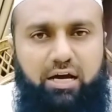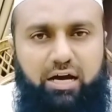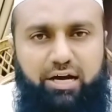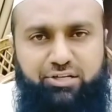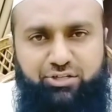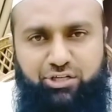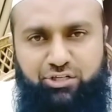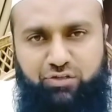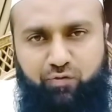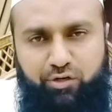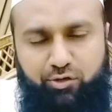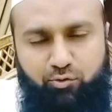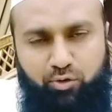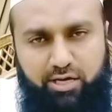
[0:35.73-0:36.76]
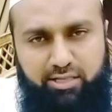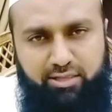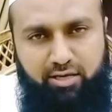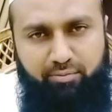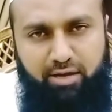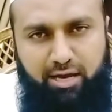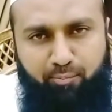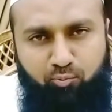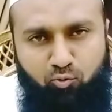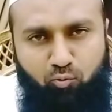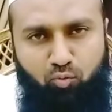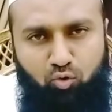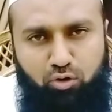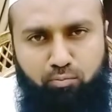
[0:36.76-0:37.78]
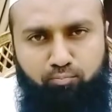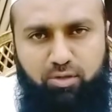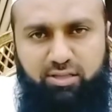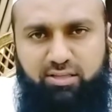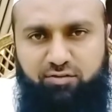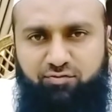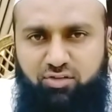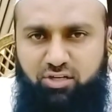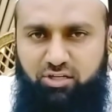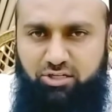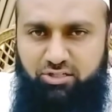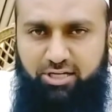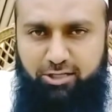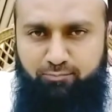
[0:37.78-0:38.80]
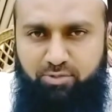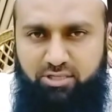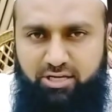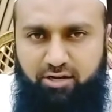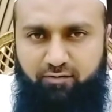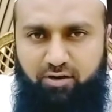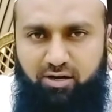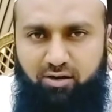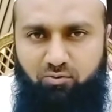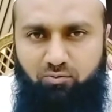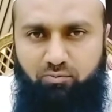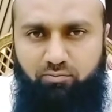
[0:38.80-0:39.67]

आज की इस वीडियो के अंदर मैं आपको मुकम्मल तफसील के साथ बताने वाला हूँ